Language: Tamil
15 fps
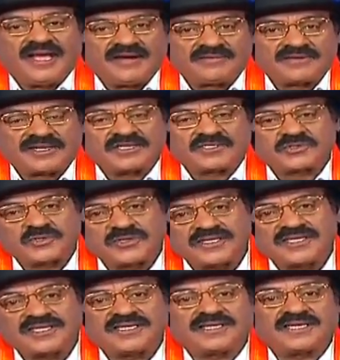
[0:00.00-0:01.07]
அவர்கள்
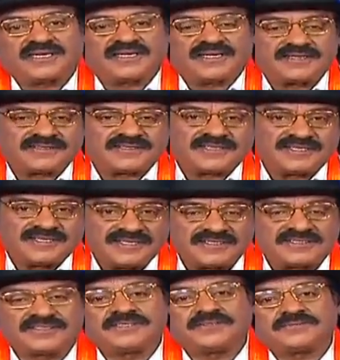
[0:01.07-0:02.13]
சொல்லுகின்ற கருத்தை
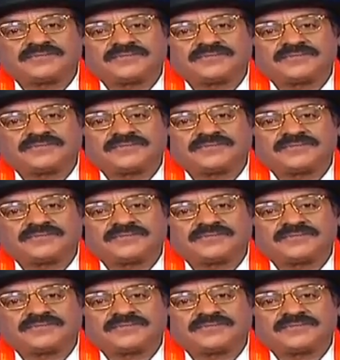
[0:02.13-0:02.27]
ஏற்று